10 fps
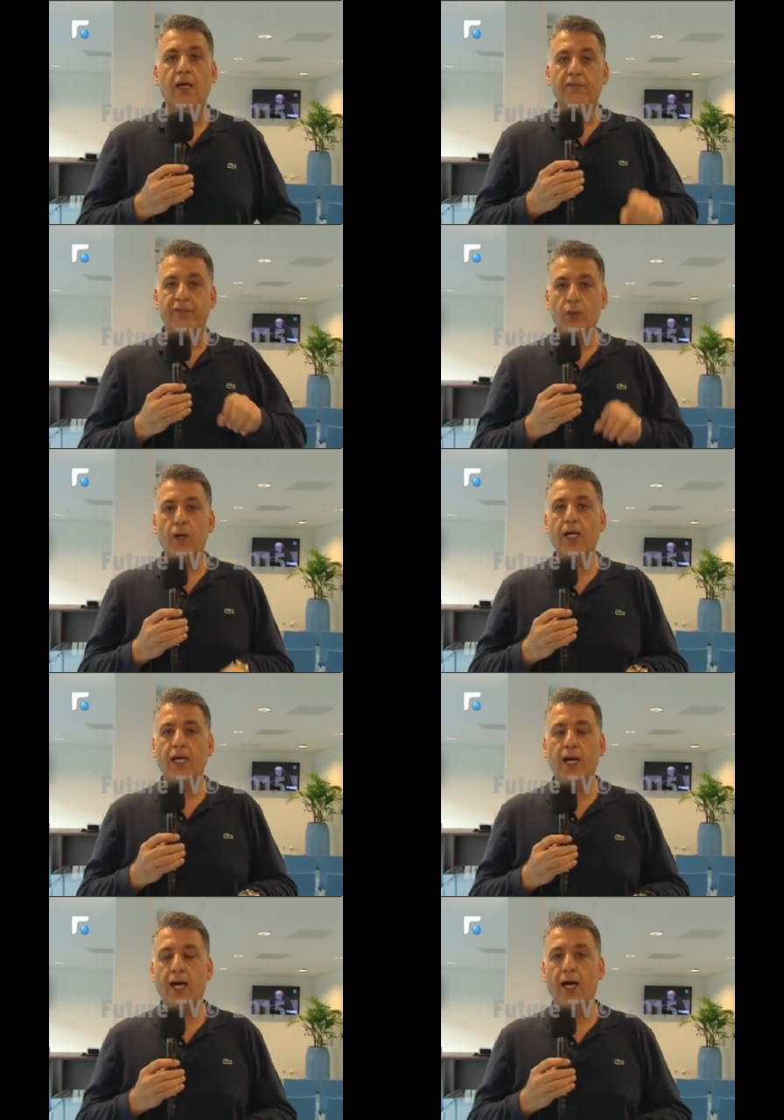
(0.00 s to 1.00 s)
في
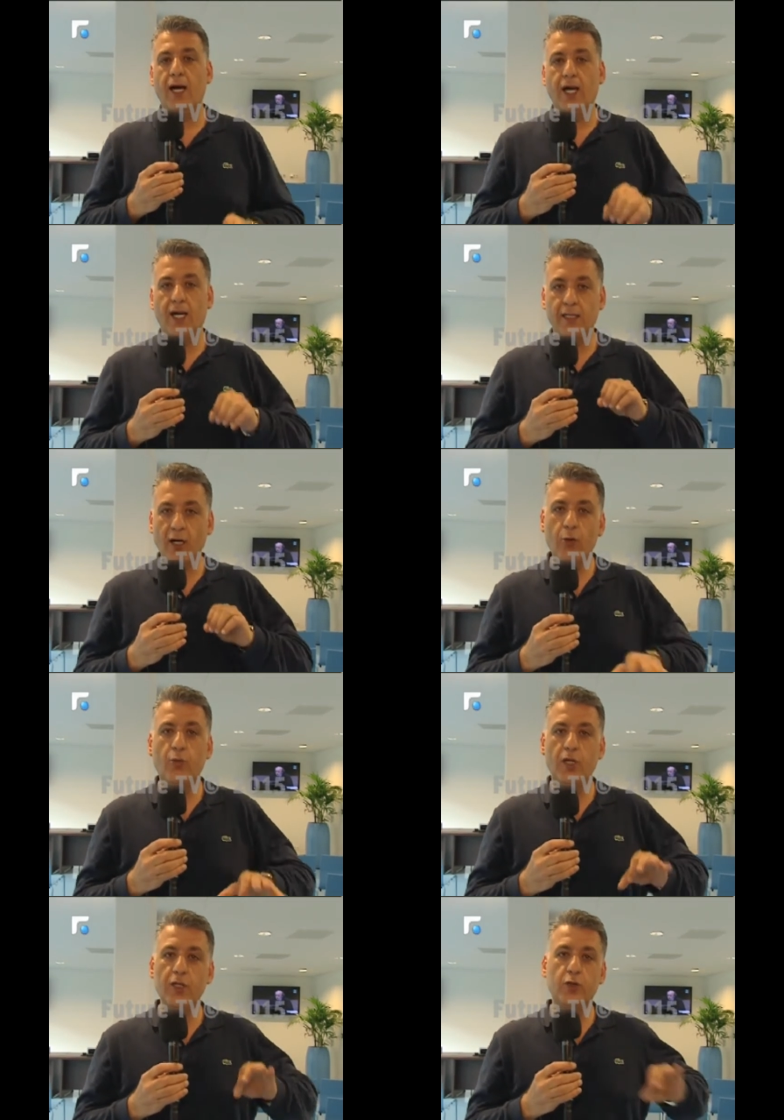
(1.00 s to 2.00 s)
الواقع
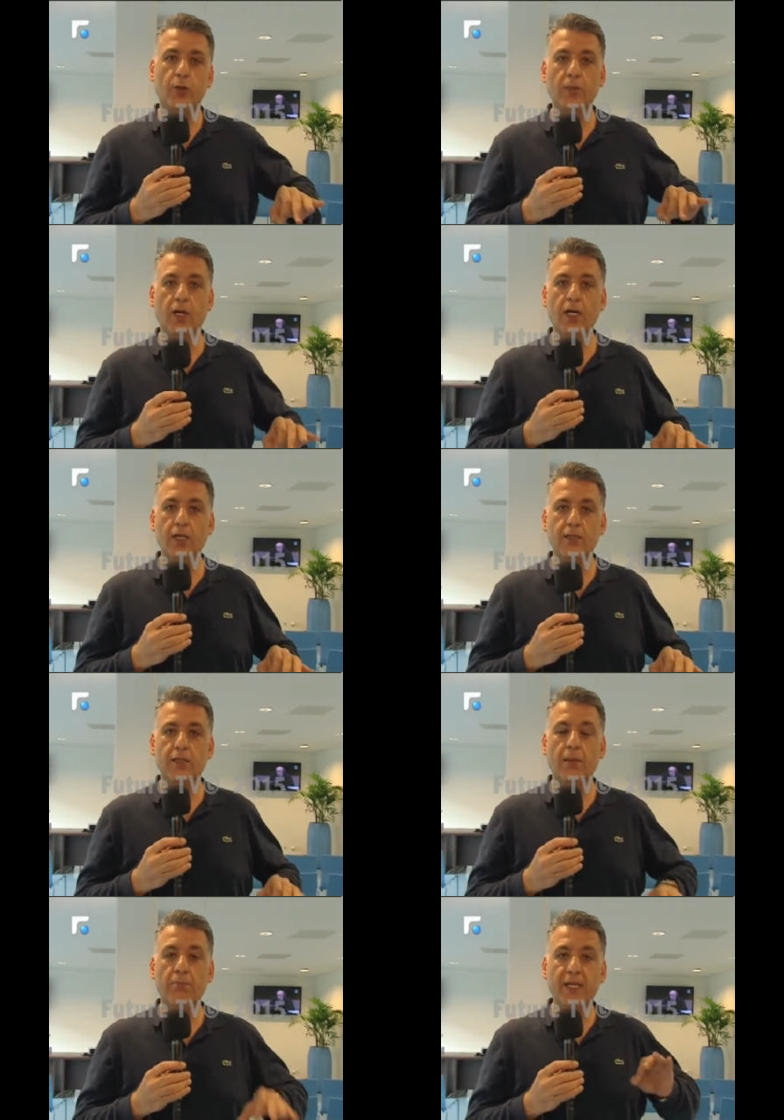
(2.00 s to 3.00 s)
يوم وليد
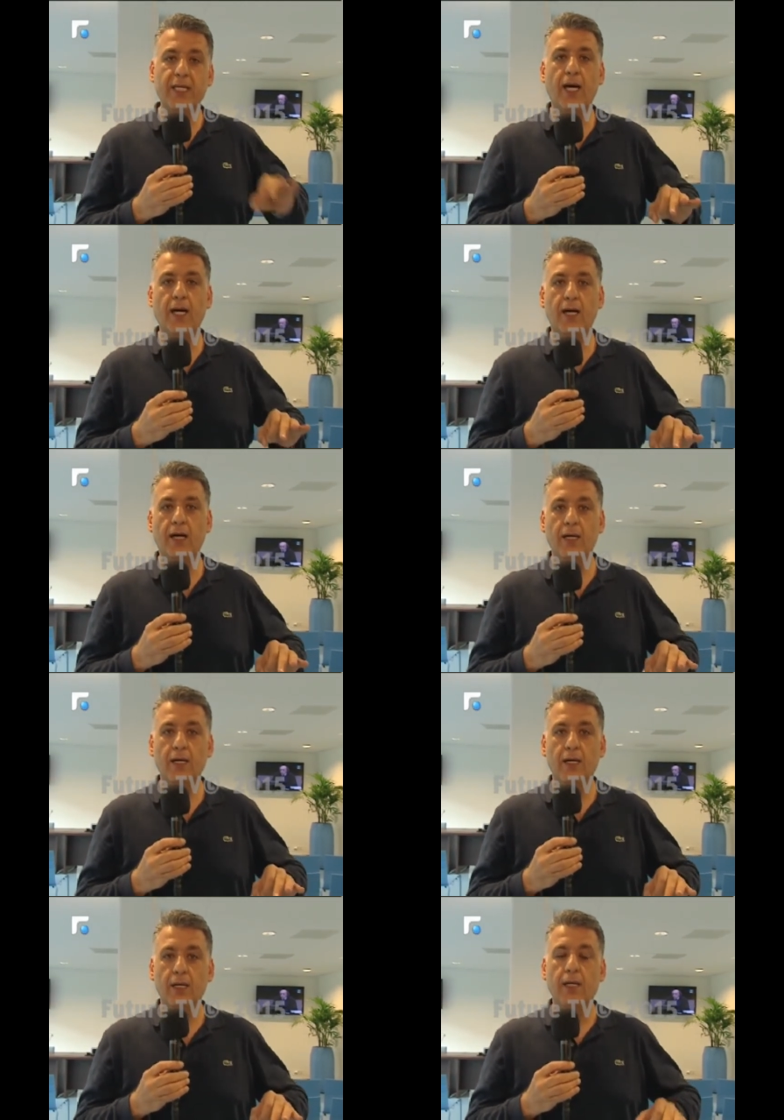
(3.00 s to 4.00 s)
جنبلاط بدأ
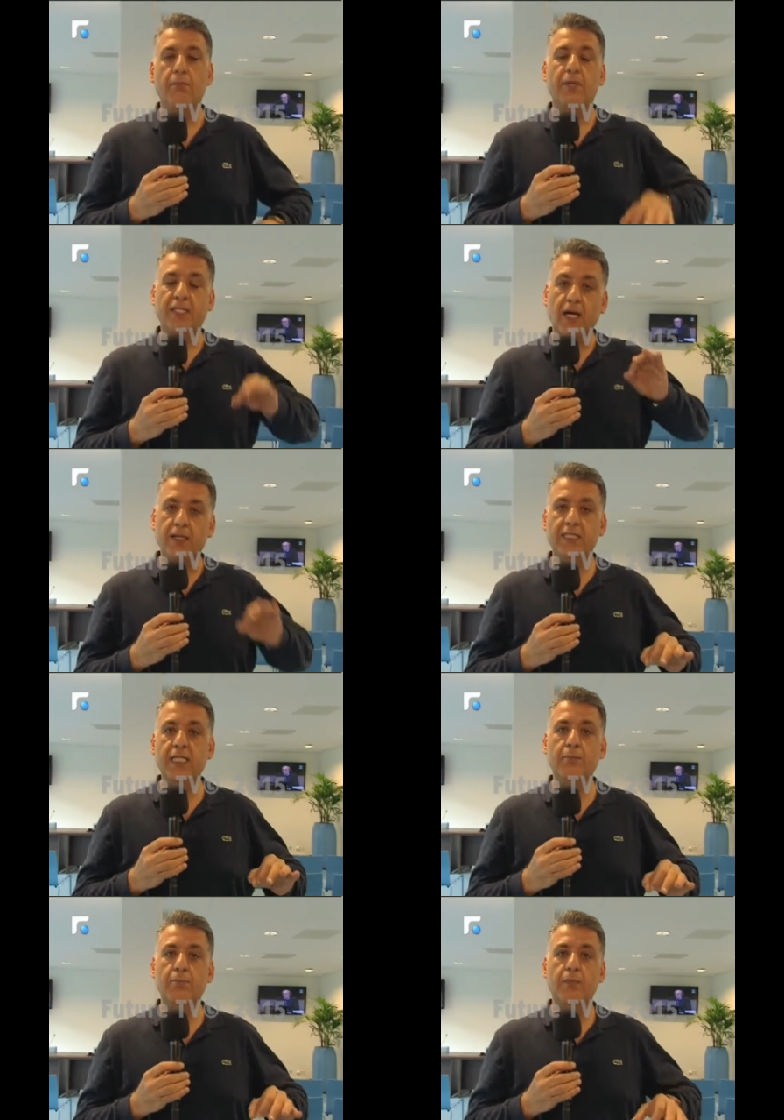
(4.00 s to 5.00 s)

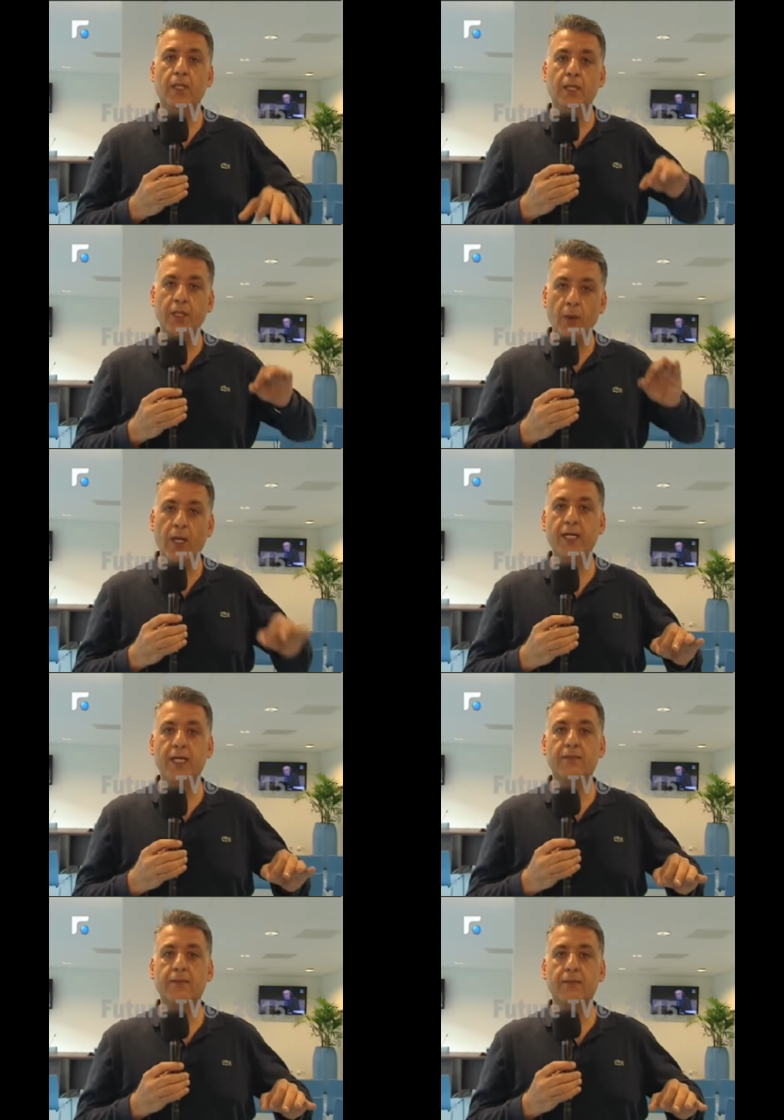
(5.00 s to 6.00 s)
بتقديم
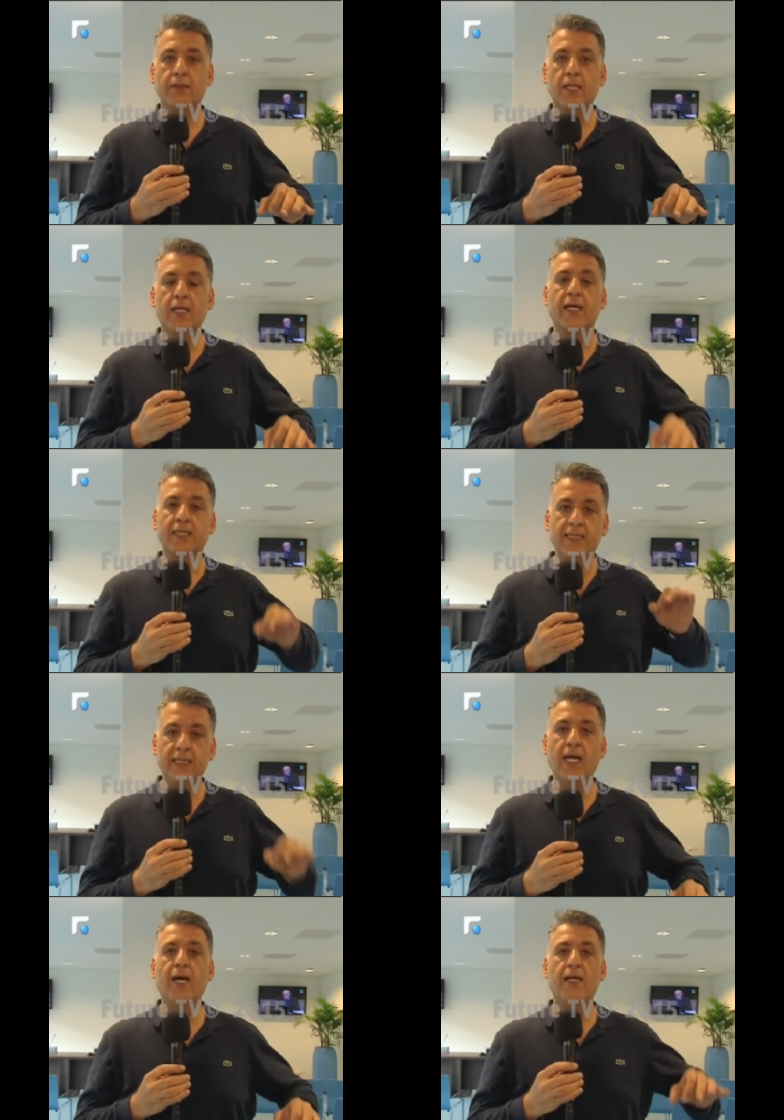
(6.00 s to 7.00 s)
رواية
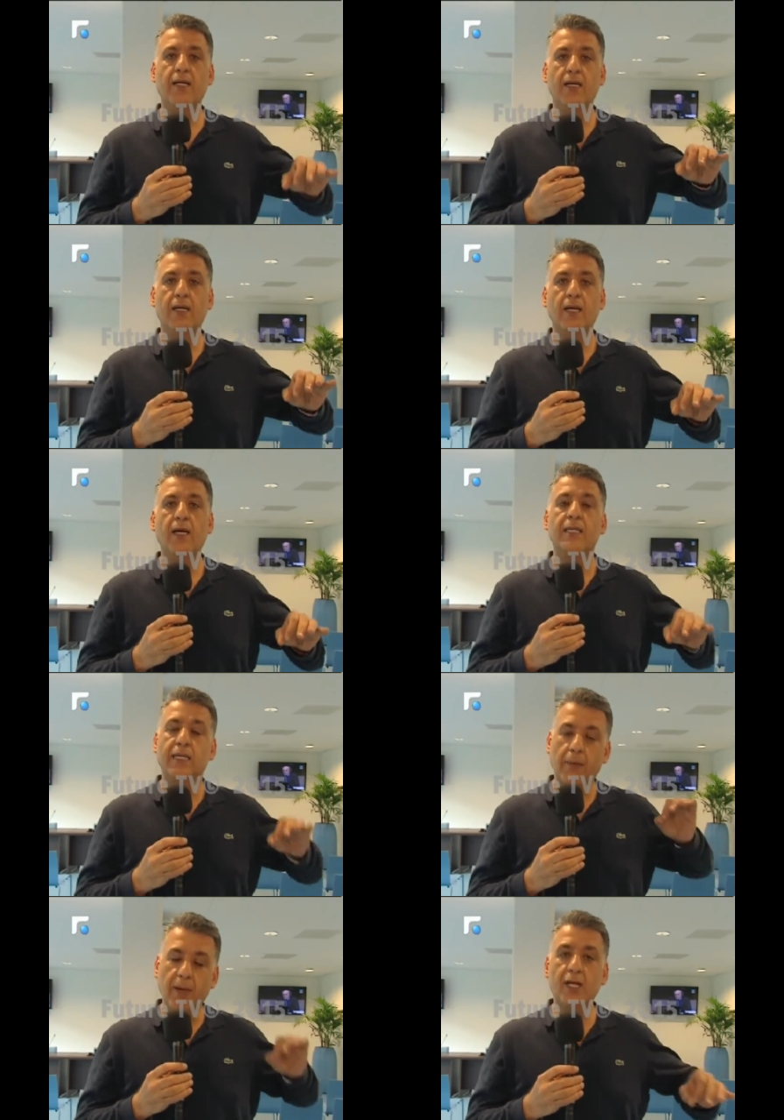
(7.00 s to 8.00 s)
اغتيال
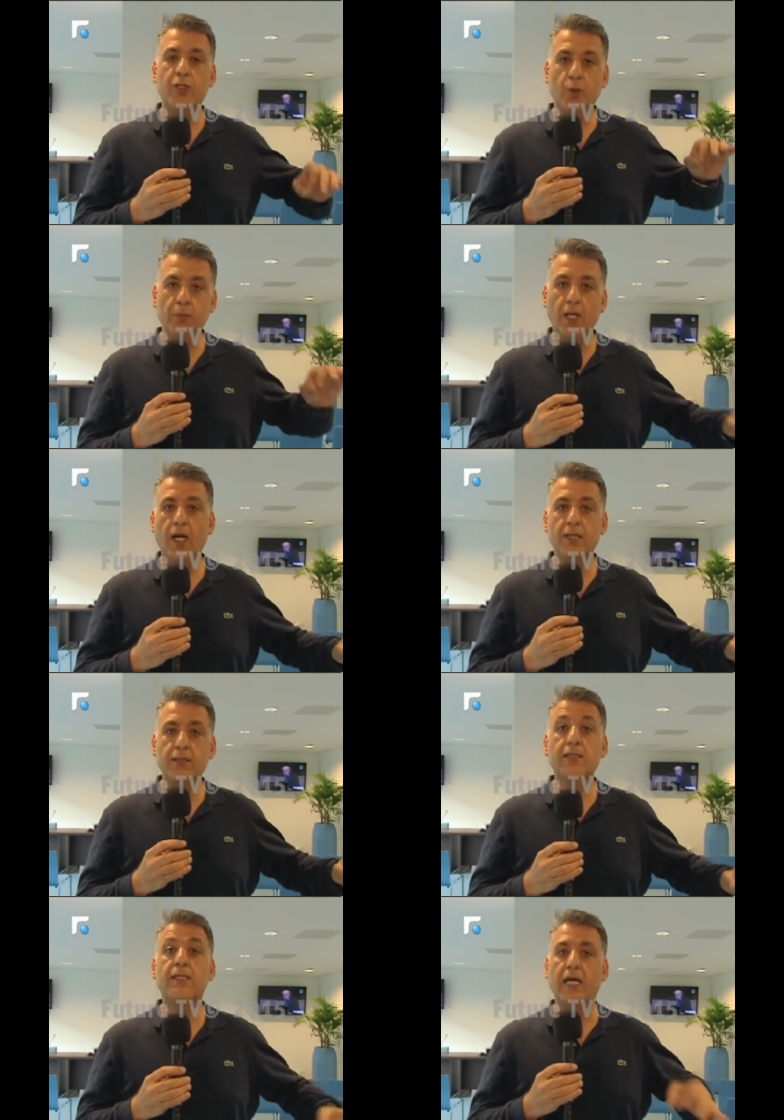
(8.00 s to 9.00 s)
كمال
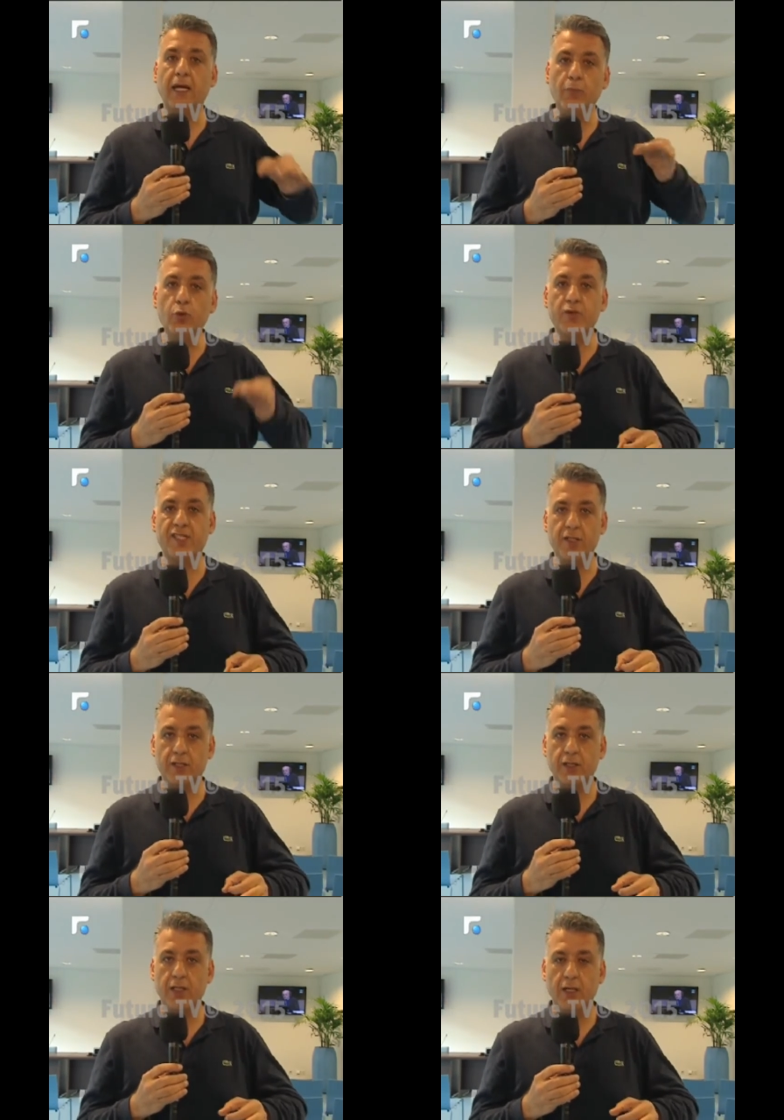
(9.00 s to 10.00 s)
جنبلاط كنموذج